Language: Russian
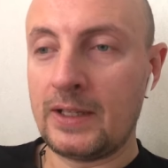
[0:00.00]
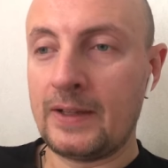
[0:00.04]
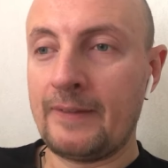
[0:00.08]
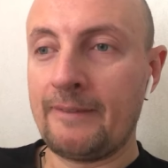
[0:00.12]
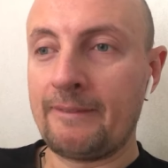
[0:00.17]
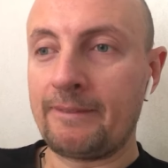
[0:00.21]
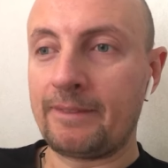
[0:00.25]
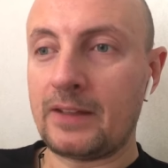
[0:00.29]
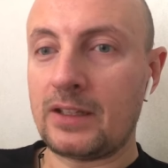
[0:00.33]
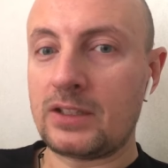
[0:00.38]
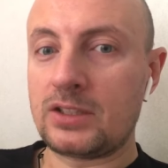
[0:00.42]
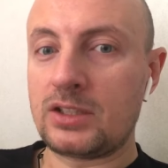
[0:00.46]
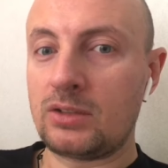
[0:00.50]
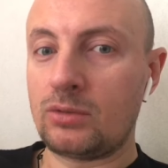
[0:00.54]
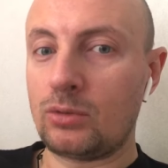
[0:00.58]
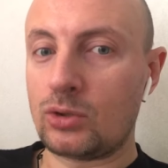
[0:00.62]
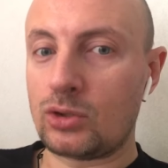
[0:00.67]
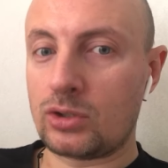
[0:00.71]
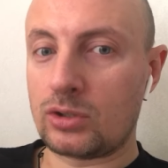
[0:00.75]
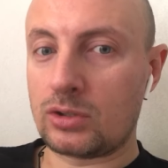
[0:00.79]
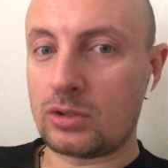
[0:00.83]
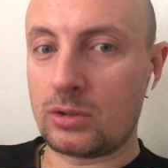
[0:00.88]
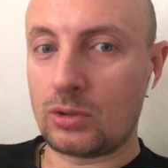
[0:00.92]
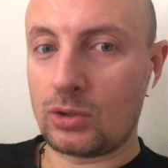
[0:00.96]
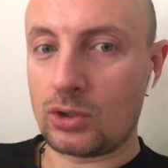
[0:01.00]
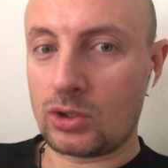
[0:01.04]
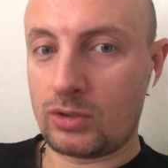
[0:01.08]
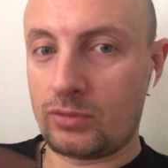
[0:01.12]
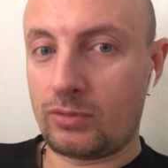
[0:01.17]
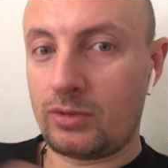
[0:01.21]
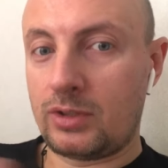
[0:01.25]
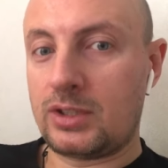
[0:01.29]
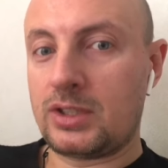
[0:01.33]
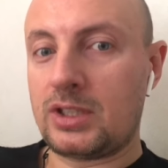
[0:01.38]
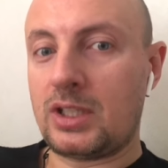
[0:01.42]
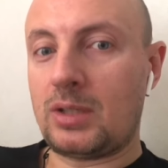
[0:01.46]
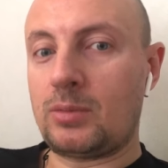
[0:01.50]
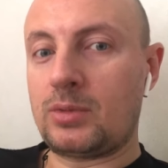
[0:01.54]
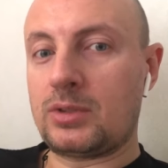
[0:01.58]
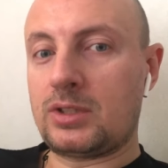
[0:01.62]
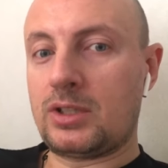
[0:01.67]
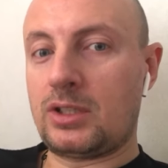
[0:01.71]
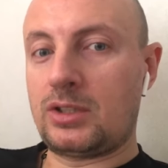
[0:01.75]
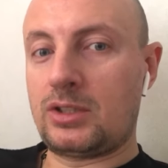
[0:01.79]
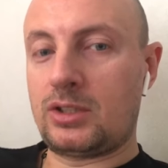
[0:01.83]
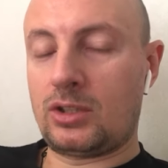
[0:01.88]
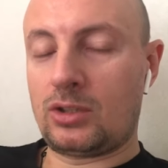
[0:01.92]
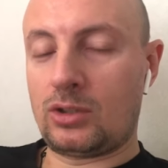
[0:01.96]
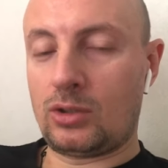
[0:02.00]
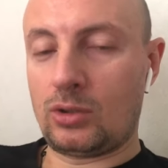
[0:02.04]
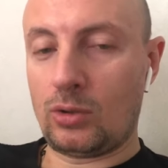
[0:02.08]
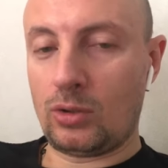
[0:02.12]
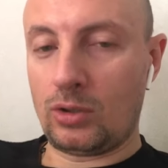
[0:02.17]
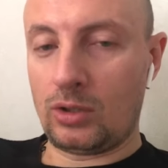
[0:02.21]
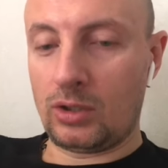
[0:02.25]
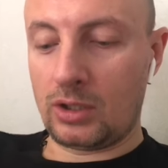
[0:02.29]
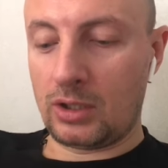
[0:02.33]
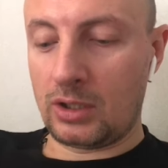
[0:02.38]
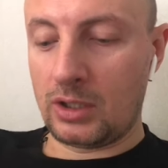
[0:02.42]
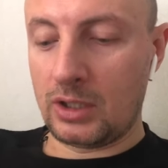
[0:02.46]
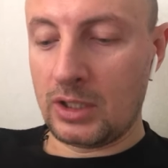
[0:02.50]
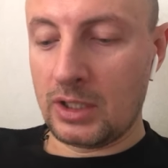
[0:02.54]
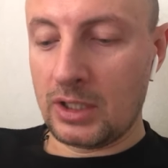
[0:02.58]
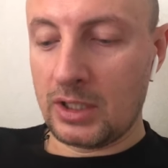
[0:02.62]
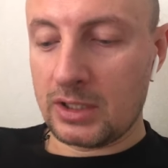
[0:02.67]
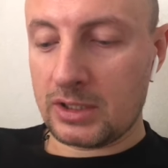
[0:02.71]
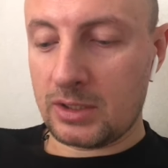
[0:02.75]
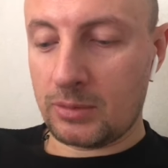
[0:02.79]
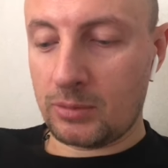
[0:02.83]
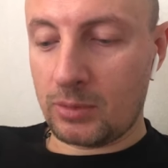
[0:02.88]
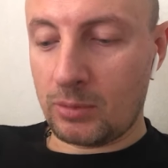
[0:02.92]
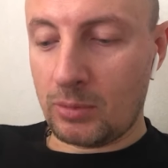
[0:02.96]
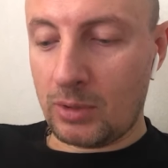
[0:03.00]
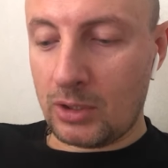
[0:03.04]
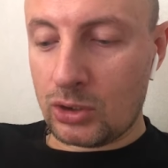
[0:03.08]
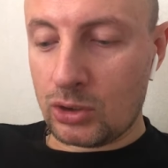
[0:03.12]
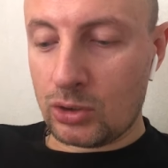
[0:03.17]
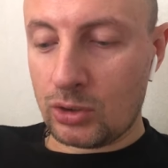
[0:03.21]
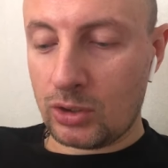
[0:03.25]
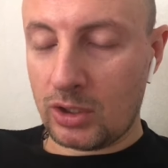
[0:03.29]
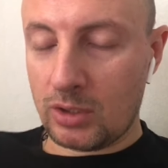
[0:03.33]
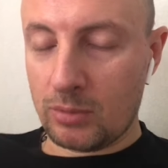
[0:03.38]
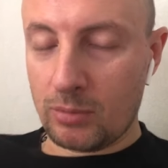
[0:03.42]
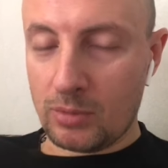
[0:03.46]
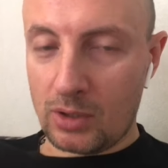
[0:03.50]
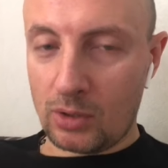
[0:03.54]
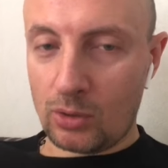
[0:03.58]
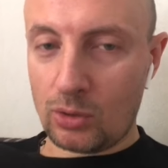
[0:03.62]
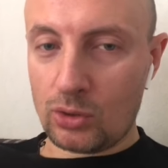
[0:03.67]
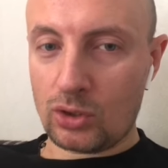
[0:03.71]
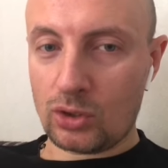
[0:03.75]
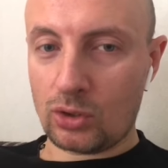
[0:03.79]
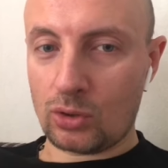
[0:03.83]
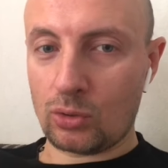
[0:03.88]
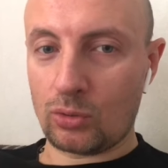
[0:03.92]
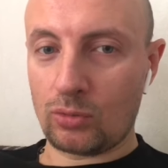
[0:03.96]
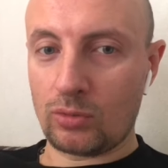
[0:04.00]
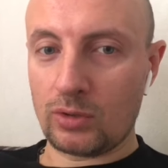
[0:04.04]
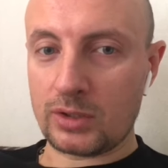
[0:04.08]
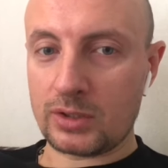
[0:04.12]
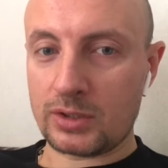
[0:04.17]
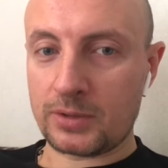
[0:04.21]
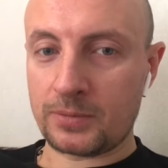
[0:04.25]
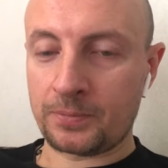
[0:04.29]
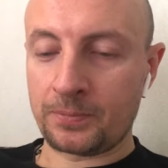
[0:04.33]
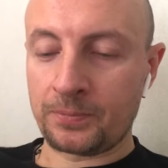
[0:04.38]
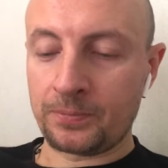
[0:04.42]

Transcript: Найти его очень сложно. Вы и сами знаете, кто это. Самый большой геморройщик у вас.